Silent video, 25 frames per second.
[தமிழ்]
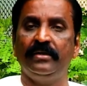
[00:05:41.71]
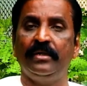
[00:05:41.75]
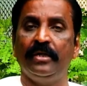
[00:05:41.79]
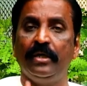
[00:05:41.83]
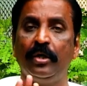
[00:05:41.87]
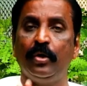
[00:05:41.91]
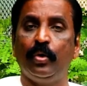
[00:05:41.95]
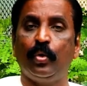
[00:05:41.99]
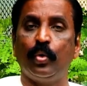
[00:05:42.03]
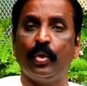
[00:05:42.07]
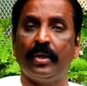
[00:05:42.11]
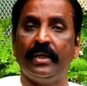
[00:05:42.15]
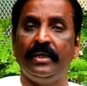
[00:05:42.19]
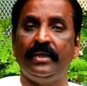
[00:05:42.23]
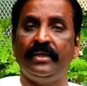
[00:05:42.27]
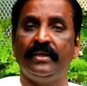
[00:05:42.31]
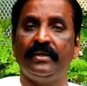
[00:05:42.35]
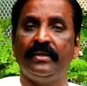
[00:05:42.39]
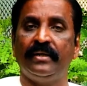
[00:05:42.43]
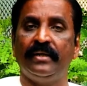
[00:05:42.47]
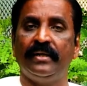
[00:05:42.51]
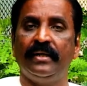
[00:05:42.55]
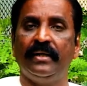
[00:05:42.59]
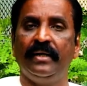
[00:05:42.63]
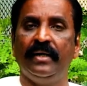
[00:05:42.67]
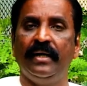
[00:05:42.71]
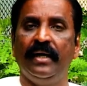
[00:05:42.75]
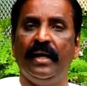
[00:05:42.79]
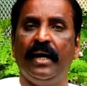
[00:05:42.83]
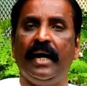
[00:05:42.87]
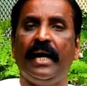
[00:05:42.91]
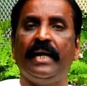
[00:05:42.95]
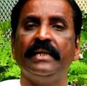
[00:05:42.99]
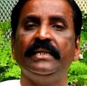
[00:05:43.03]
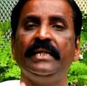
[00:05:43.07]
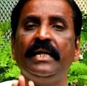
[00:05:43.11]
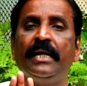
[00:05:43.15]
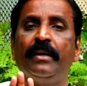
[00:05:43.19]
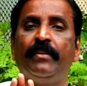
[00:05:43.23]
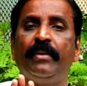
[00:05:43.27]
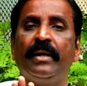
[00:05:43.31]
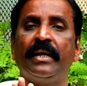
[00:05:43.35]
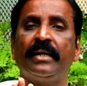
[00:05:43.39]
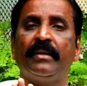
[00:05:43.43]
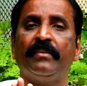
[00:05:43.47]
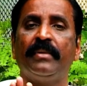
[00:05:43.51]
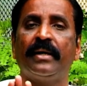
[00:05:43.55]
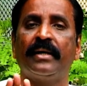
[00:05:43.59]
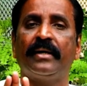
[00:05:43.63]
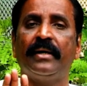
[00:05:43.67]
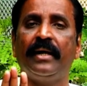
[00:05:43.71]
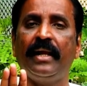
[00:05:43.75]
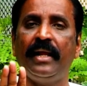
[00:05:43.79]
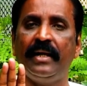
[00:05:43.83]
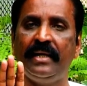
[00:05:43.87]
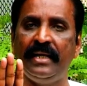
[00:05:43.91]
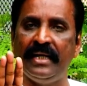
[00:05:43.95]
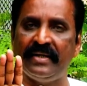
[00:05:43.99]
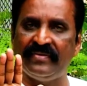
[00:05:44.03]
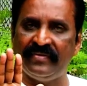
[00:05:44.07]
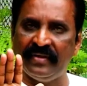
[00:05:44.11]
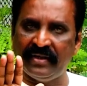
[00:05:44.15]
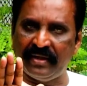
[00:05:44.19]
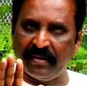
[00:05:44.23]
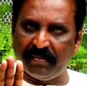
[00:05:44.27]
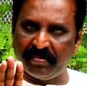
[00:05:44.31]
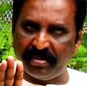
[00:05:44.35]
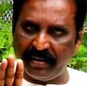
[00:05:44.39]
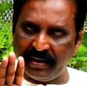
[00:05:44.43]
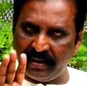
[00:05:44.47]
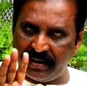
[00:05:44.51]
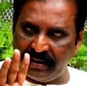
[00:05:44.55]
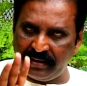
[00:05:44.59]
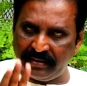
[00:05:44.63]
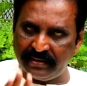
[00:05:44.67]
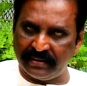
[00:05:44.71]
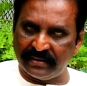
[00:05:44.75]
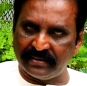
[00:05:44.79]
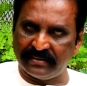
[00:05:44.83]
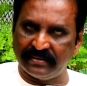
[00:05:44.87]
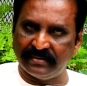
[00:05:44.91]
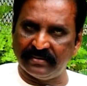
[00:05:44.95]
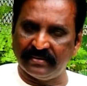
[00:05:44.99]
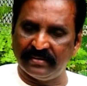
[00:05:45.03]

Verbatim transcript: திருக்குறள் அதிகமான மக்களால் நேசிக்கப்படுகிறது